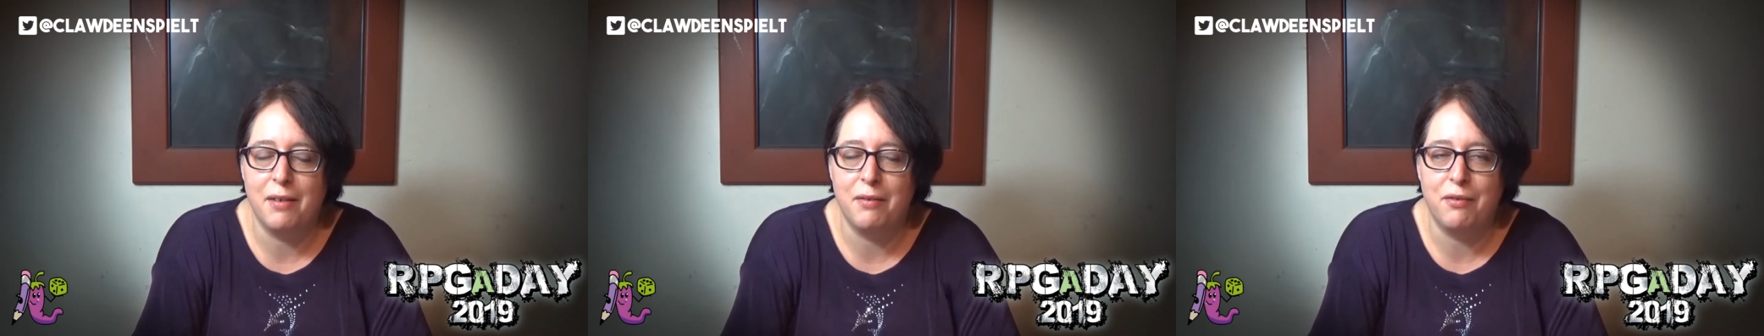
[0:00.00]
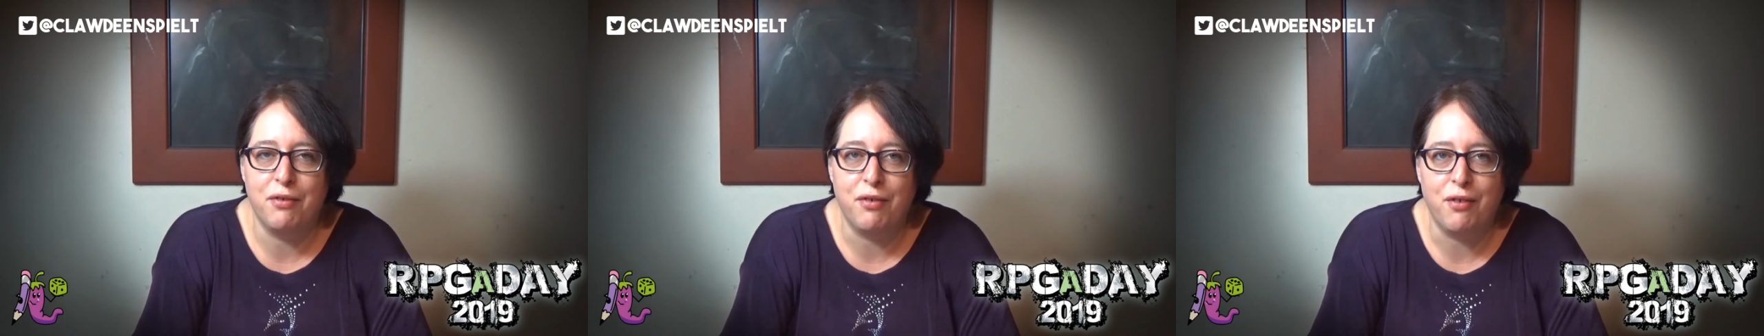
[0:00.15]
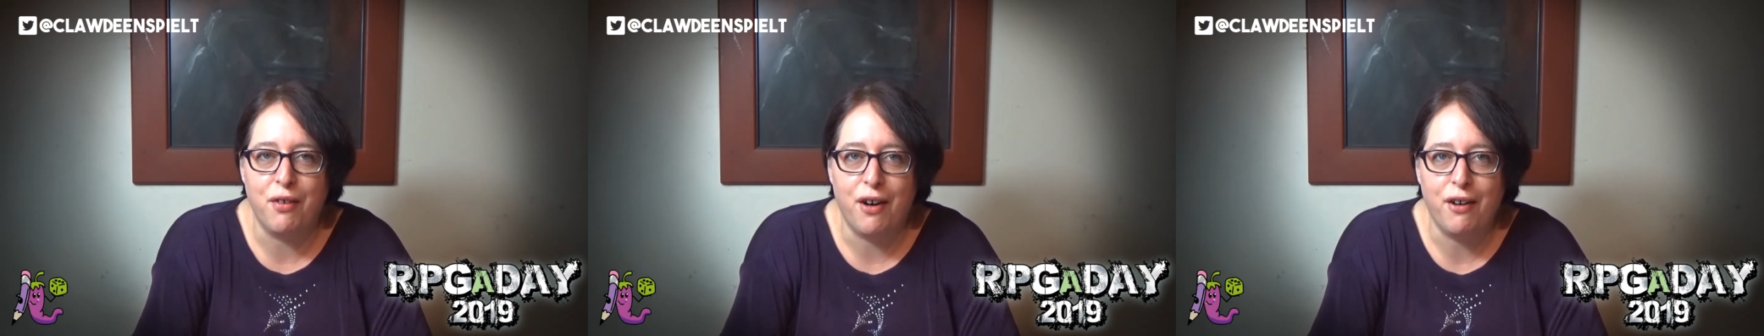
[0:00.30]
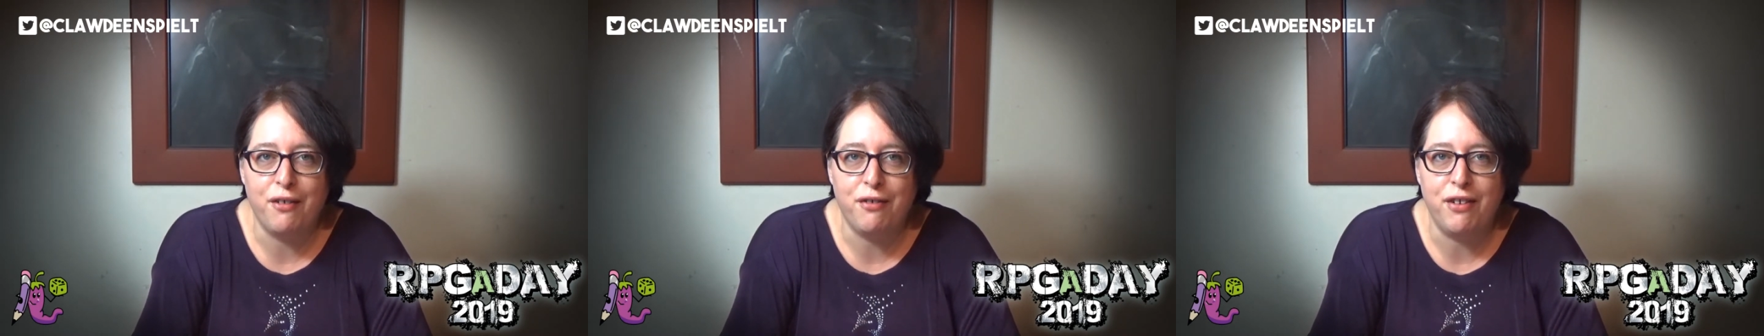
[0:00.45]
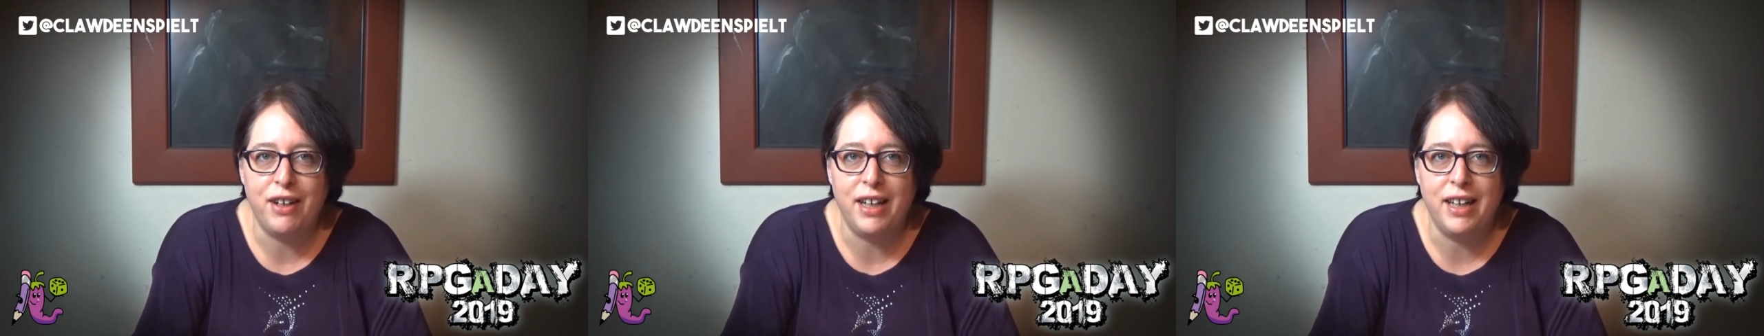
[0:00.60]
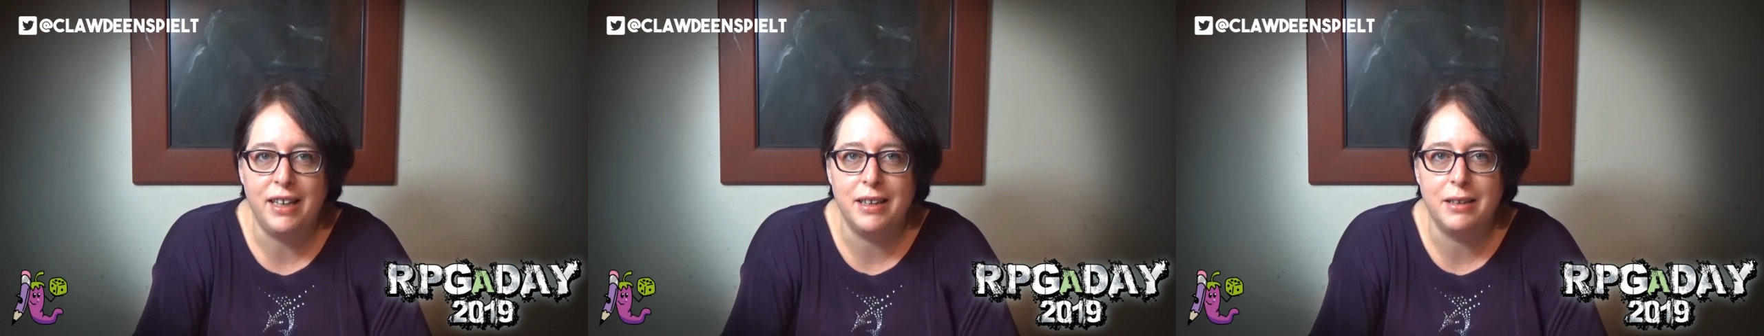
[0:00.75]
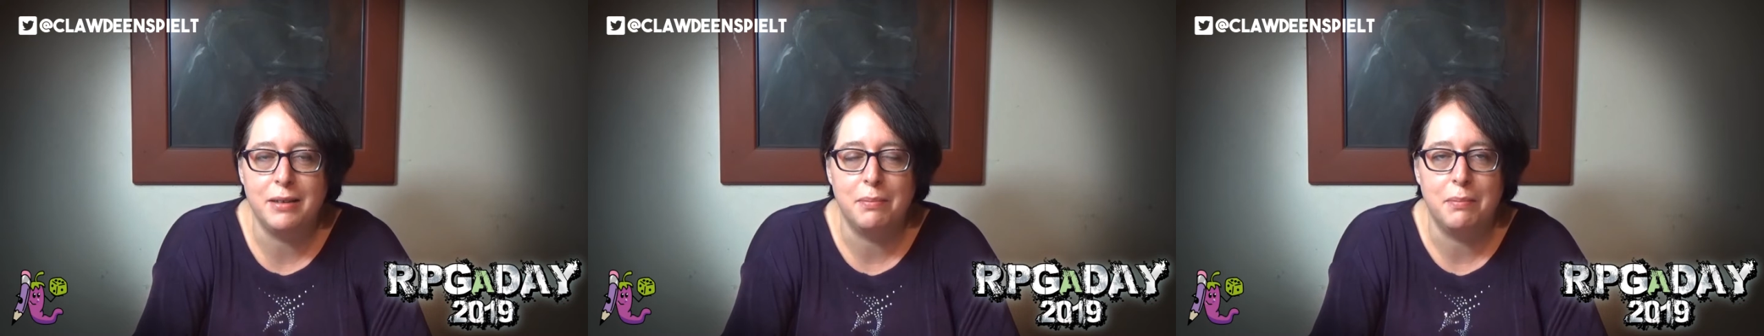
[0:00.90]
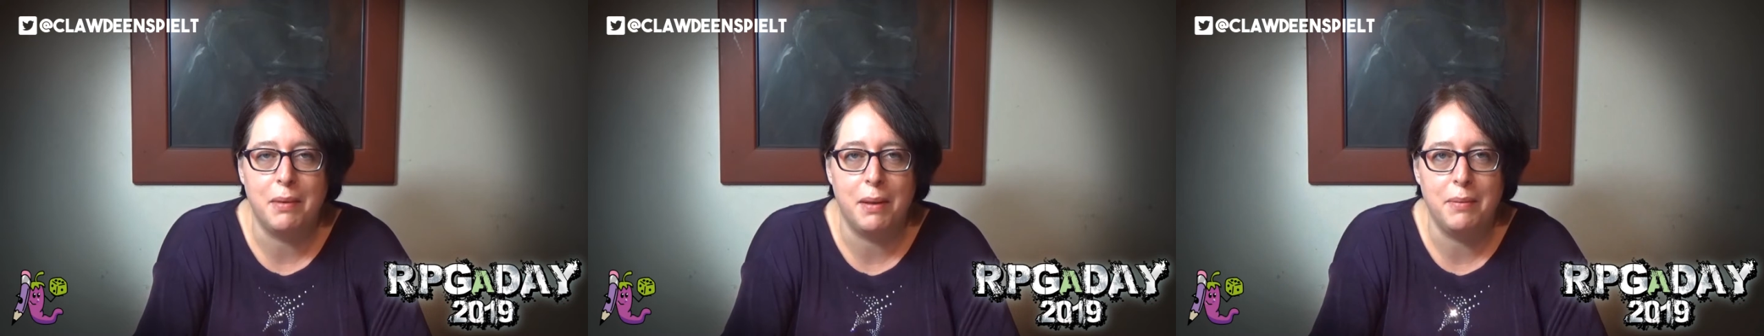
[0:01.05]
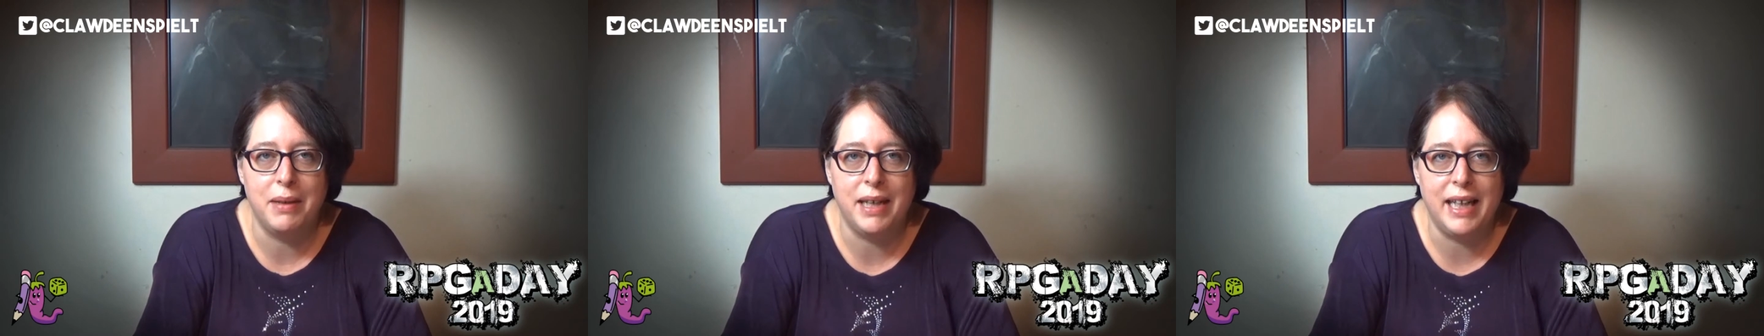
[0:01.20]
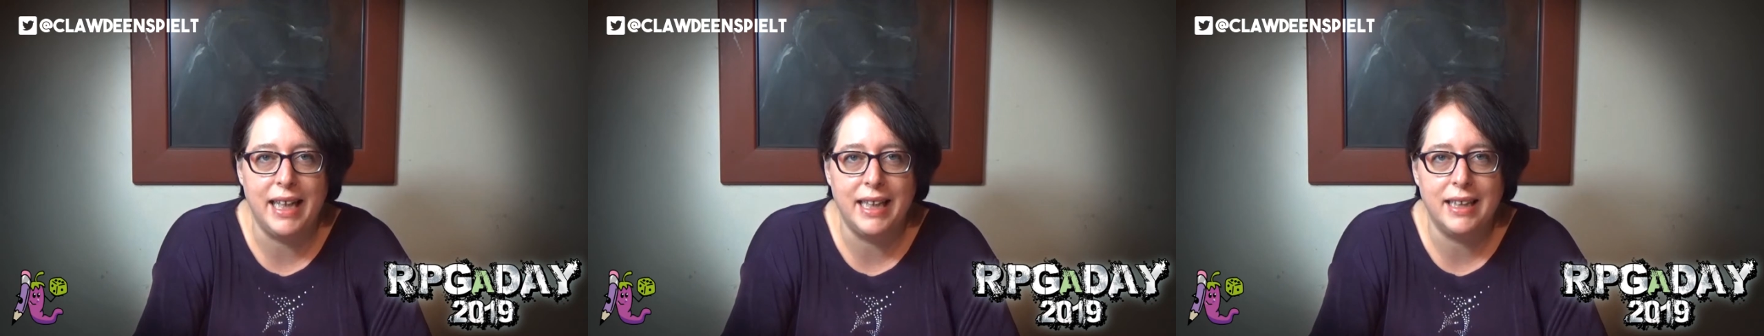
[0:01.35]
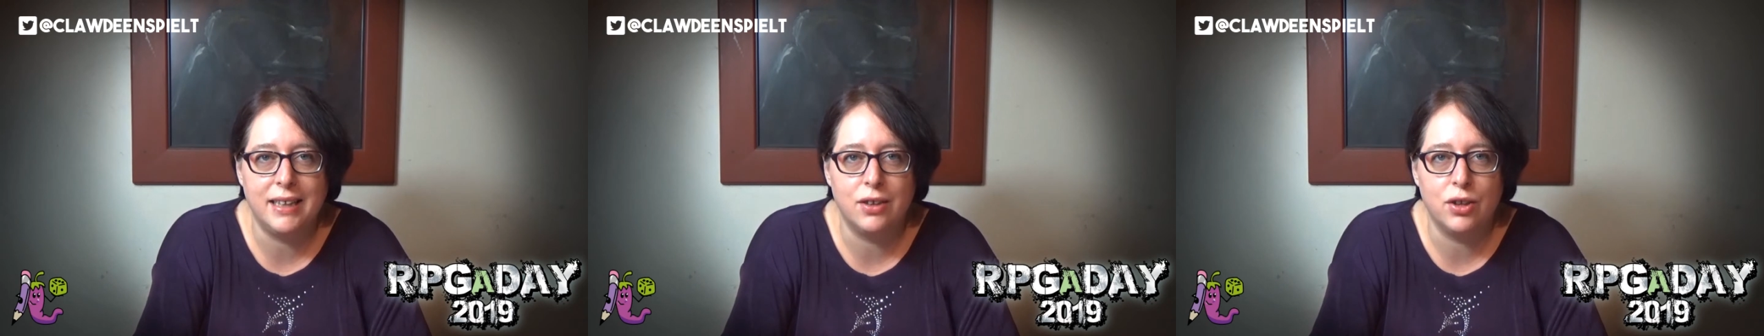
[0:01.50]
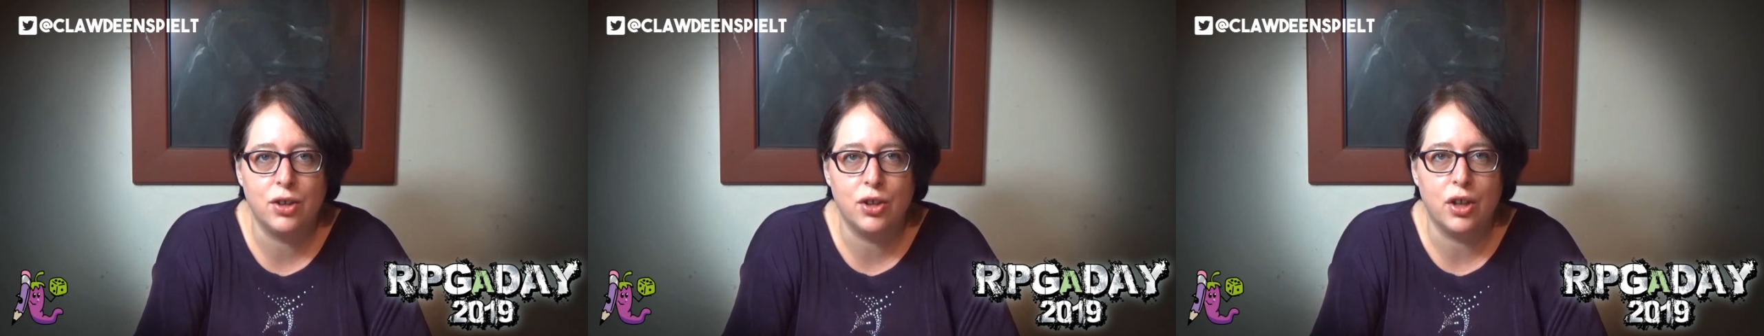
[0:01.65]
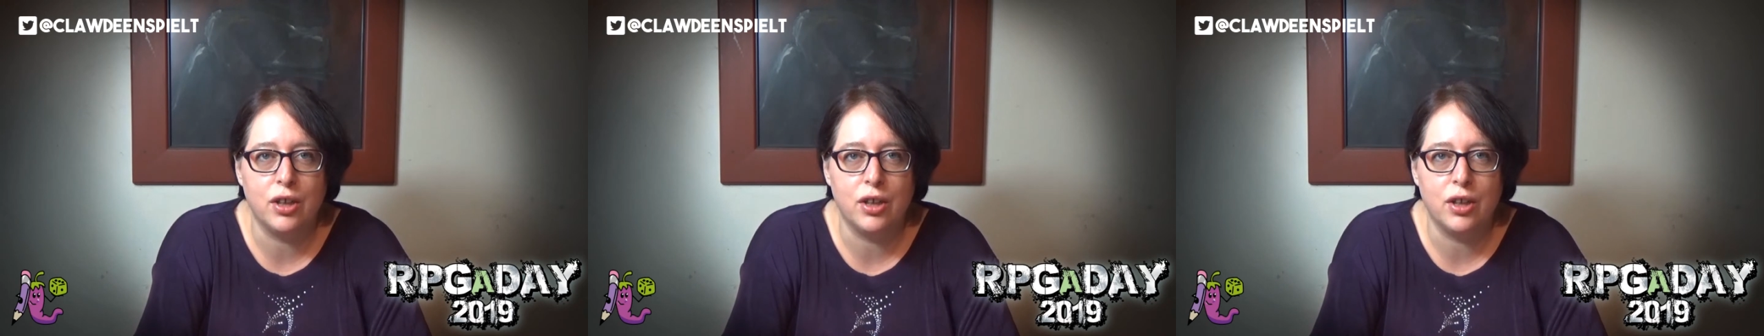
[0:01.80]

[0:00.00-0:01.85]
im Vorfeld beim Lesen